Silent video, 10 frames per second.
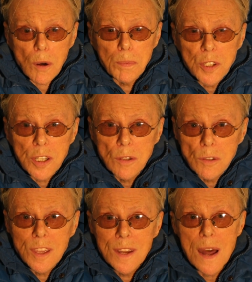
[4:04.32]
robi się no
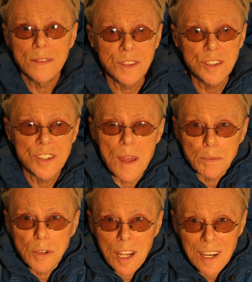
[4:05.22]
gigantyczna,
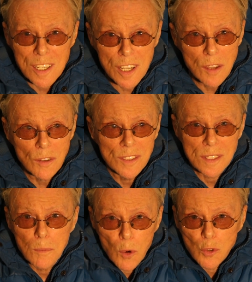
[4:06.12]

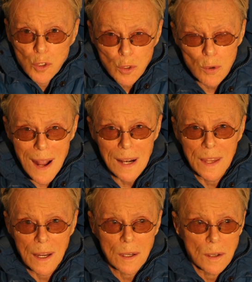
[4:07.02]
przerażająca,
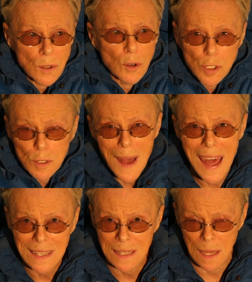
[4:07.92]
monstrualna,
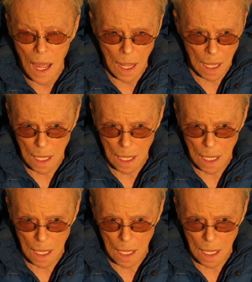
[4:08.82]
koszmarna.